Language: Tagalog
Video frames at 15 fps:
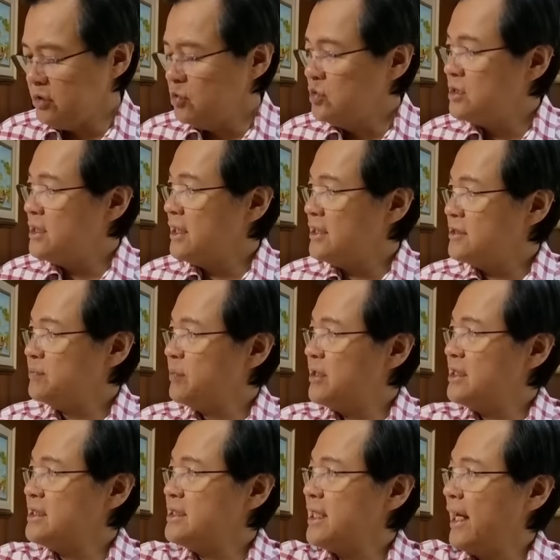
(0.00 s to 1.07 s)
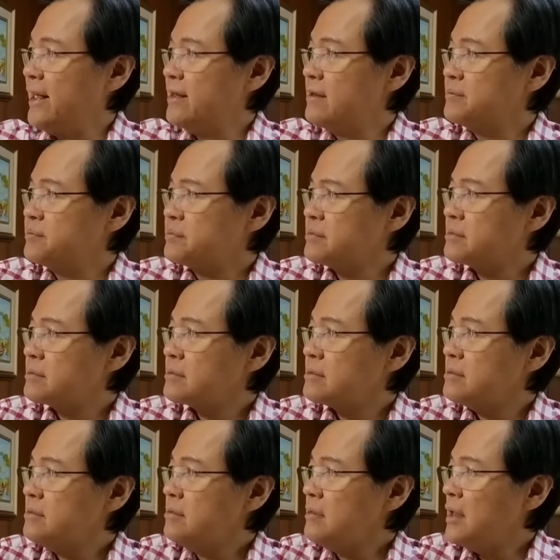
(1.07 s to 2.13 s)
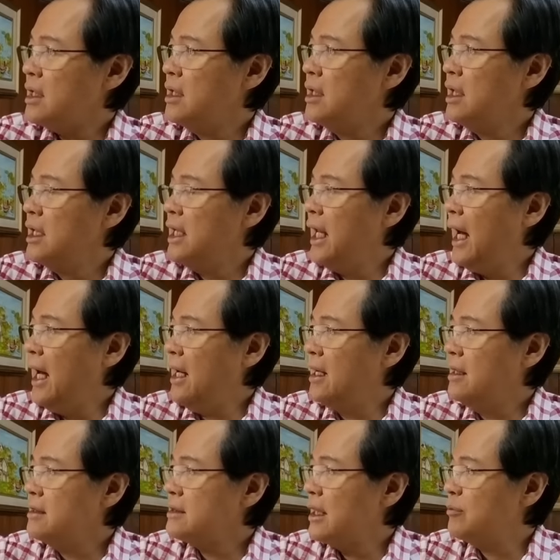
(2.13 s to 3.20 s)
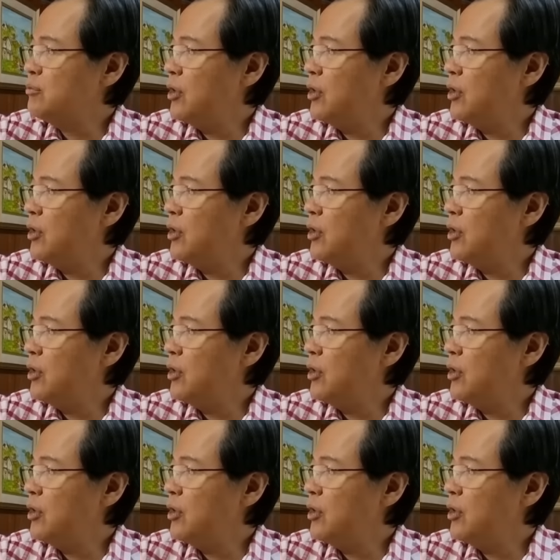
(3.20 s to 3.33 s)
to 6% lang ng